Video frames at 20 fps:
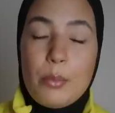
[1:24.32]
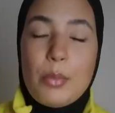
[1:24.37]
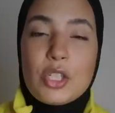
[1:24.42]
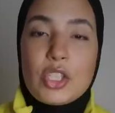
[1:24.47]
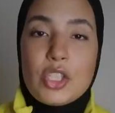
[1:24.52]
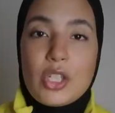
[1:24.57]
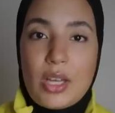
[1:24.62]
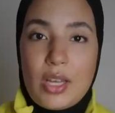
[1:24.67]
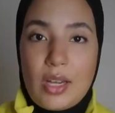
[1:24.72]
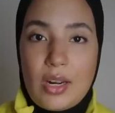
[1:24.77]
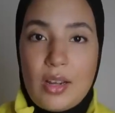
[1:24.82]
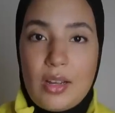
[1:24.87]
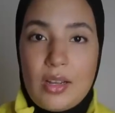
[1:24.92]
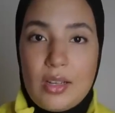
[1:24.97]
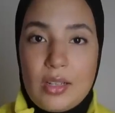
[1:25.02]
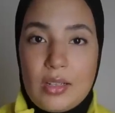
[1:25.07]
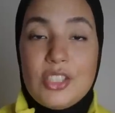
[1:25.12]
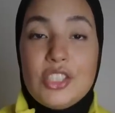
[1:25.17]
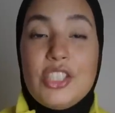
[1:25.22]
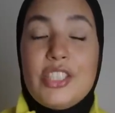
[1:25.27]
باش نقرأ
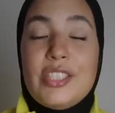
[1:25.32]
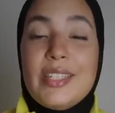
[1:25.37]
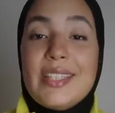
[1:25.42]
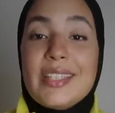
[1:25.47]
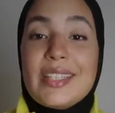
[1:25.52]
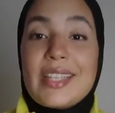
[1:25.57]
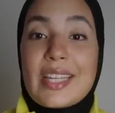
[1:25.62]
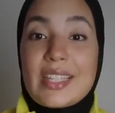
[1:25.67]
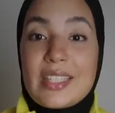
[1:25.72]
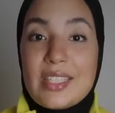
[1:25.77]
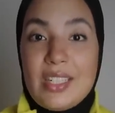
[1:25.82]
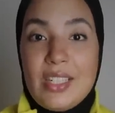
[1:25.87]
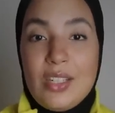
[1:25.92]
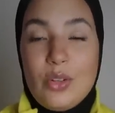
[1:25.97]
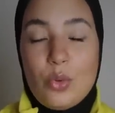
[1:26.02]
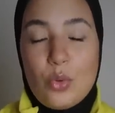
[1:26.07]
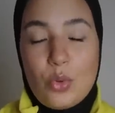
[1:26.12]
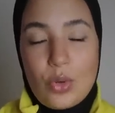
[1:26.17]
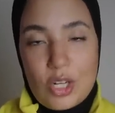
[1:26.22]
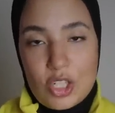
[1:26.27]
جيت عند اختي
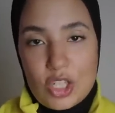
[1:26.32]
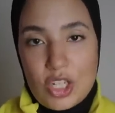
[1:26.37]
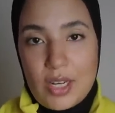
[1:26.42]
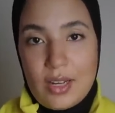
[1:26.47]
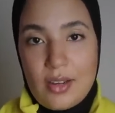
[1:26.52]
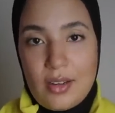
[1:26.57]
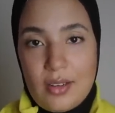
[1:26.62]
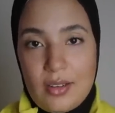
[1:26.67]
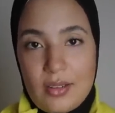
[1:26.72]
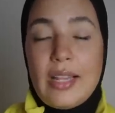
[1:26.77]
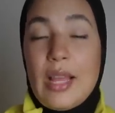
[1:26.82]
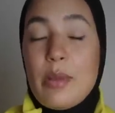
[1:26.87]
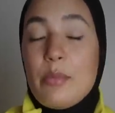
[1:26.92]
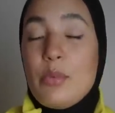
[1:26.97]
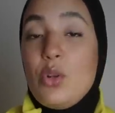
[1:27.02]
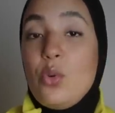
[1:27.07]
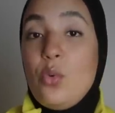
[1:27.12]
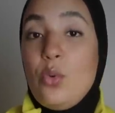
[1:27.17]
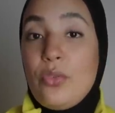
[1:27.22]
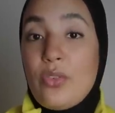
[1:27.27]
وراجلها العام
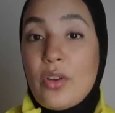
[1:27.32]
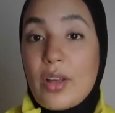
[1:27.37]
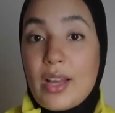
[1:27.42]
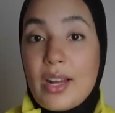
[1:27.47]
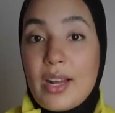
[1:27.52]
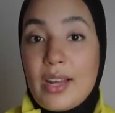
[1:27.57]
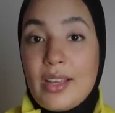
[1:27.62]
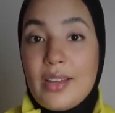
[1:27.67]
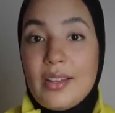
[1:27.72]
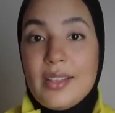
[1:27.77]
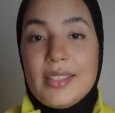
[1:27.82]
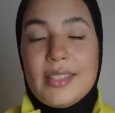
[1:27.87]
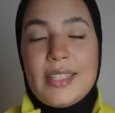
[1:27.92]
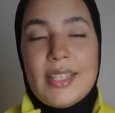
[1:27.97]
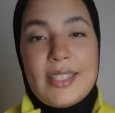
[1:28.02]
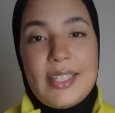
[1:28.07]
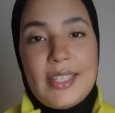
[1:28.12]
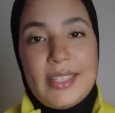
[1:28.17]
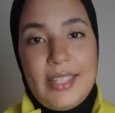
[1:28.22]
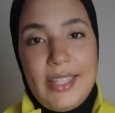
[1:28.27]
الاول في القرايه
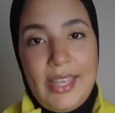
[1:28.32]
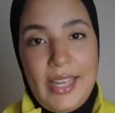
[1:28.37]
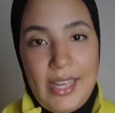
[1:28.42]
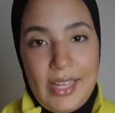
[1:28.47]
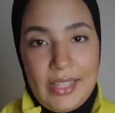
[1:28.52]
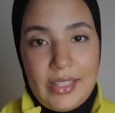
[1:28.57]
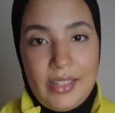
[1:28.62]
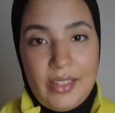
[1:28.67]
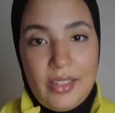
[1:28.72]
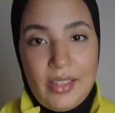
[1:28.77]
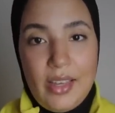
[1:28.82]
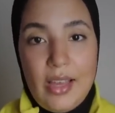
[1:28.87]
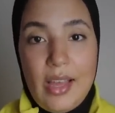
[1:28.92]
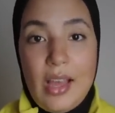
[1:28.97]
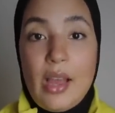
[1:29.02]
دات عندي عادي